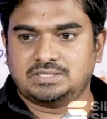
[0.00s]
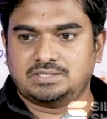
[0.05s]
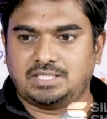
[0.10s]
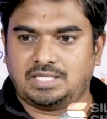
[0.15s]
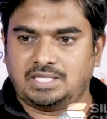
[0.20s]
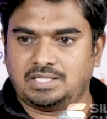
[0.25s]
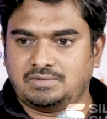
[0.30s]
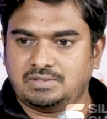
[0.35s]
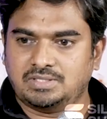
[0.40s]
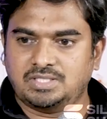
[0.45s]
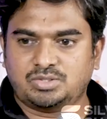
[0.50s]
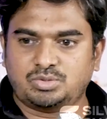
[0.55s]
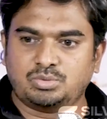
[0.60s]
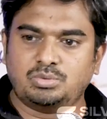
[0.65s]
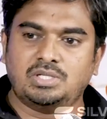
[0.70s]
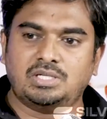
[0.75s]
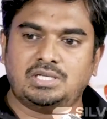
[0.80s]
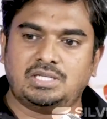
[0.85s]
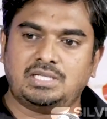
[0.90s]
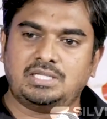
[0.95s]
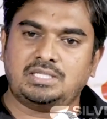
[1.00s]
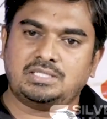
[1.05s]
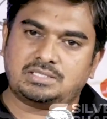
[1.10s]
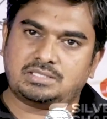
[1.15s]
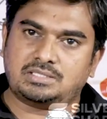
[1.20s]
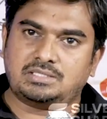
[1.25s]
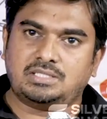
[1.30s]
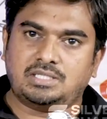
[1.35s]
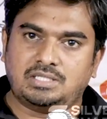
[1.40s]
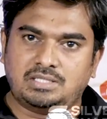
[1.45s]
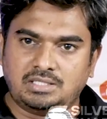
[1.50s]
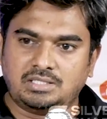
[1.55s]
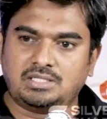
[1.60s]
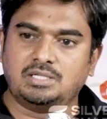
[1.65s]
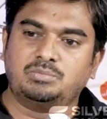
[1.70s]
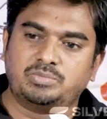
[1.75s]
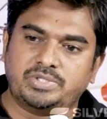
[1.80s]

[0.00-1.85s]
தனக்கு வந்த சூழலை எதிர்க்க